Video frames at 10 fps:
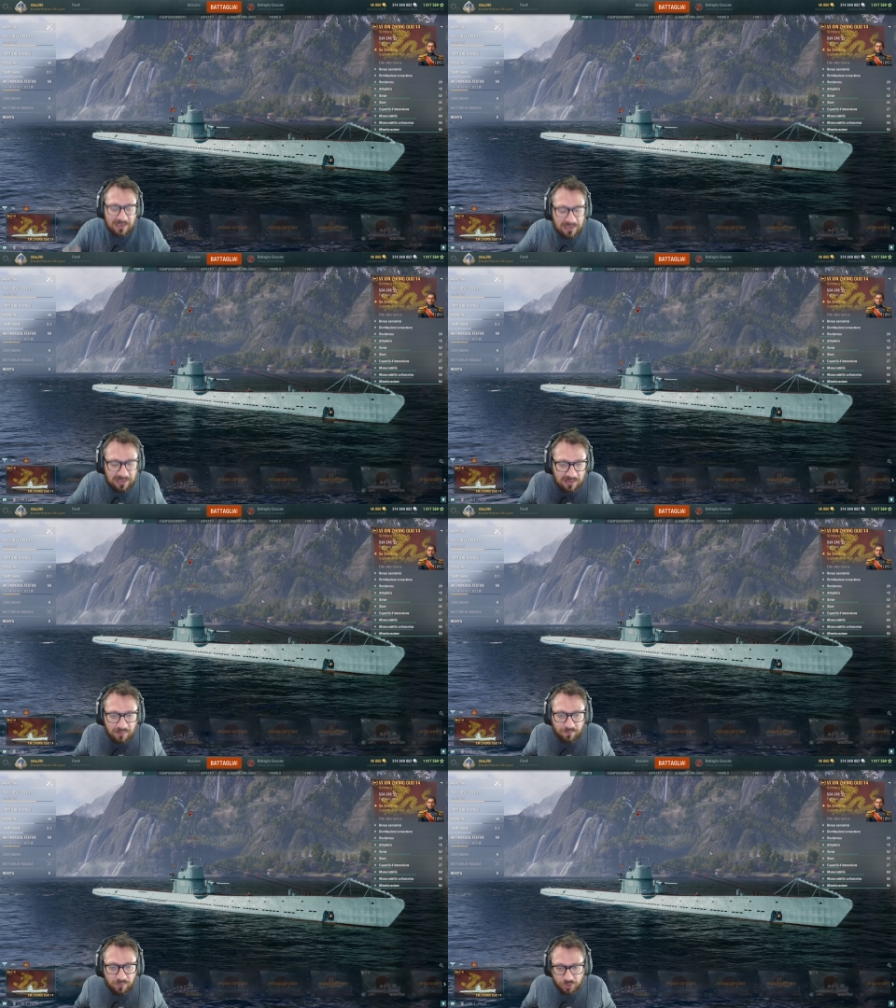il
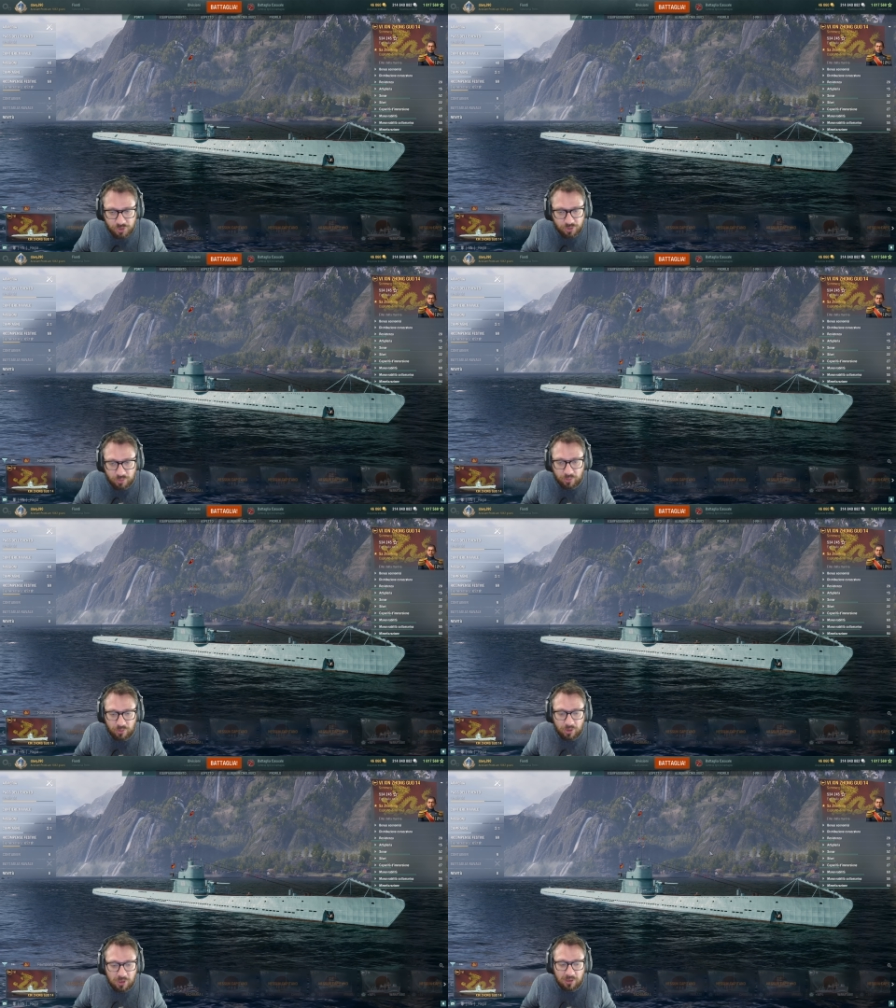
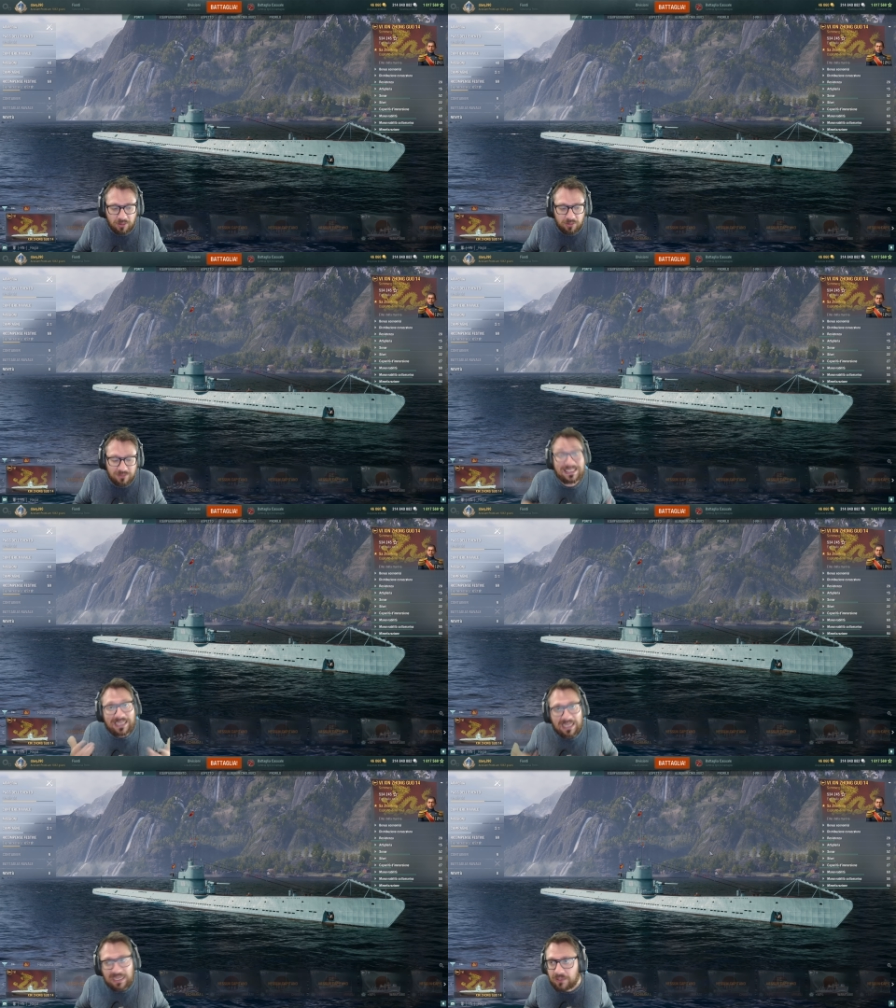vostro uh,
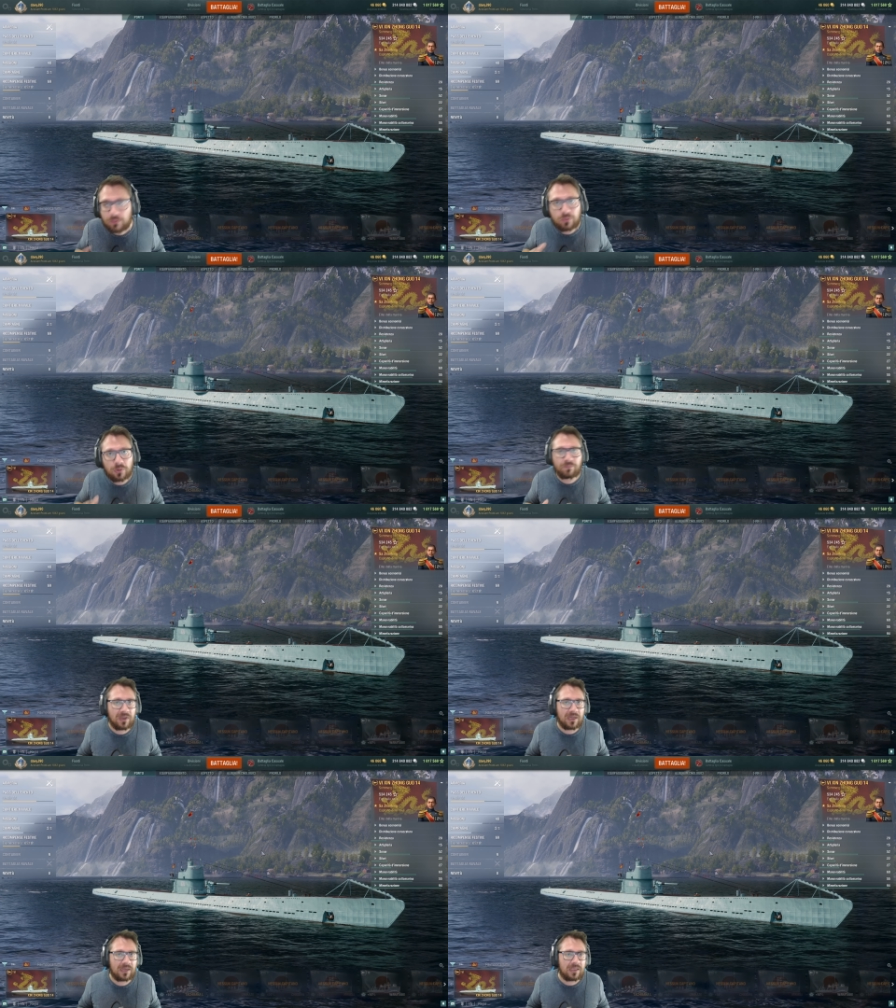danaro, non
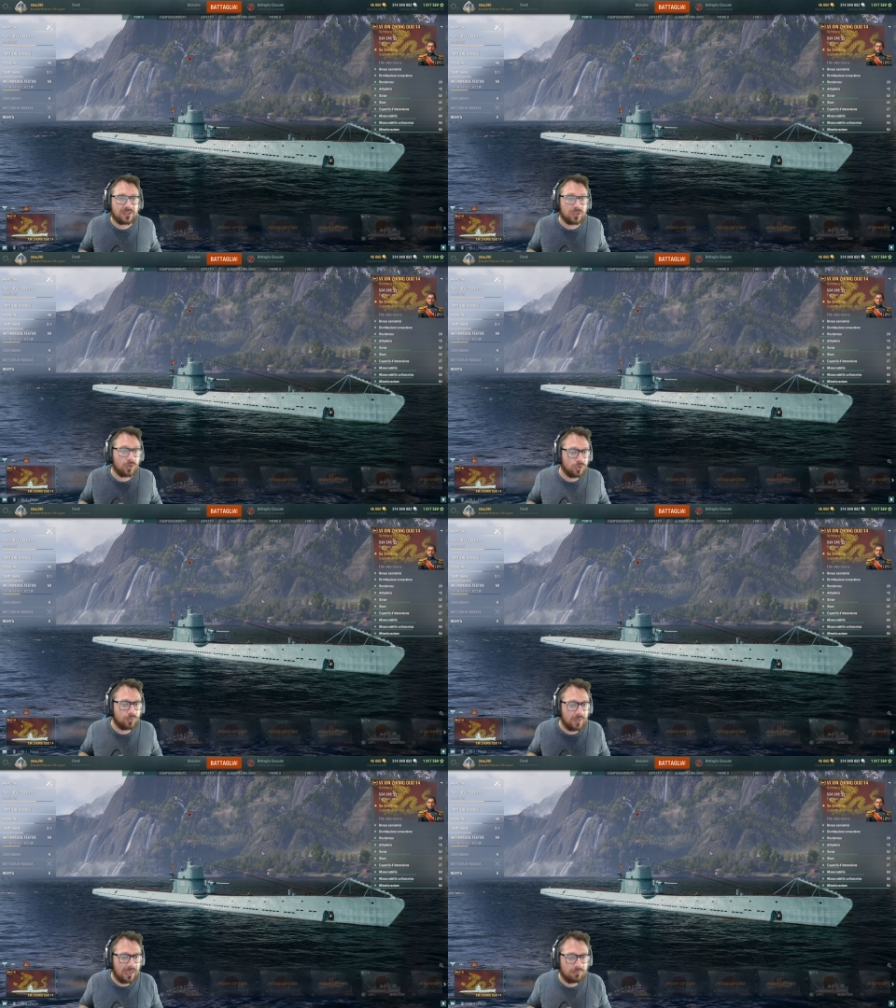vale secondo
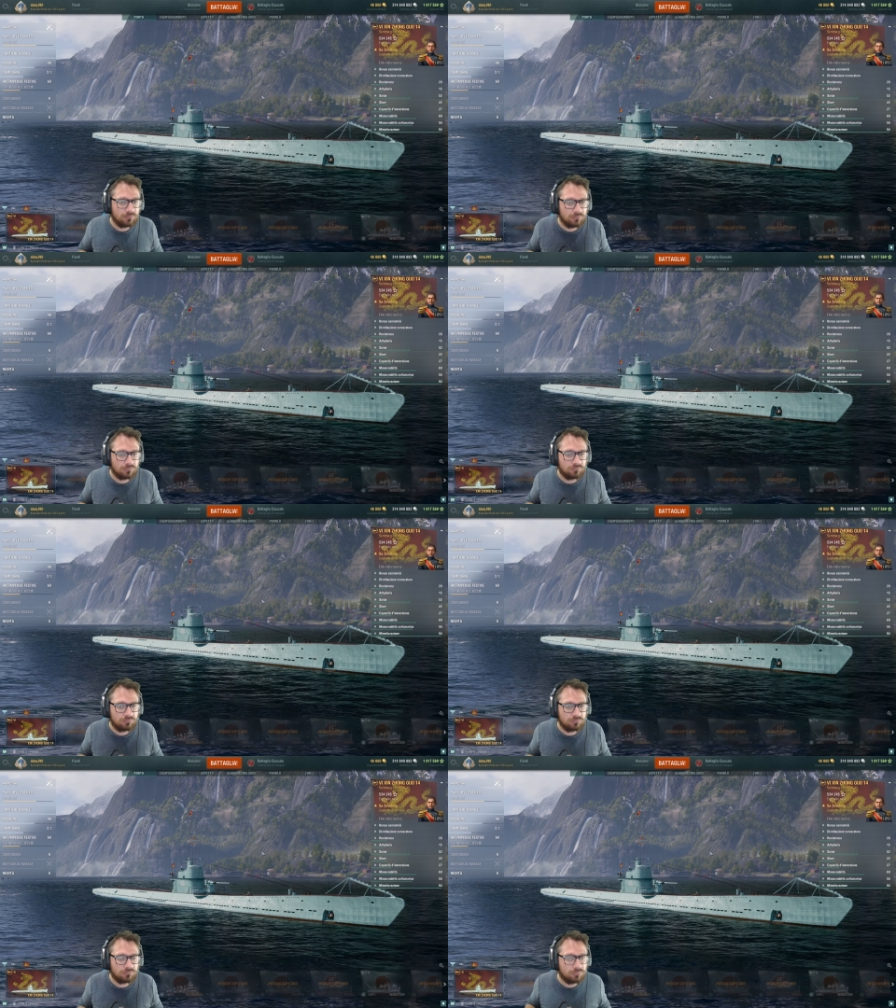me mh, mm,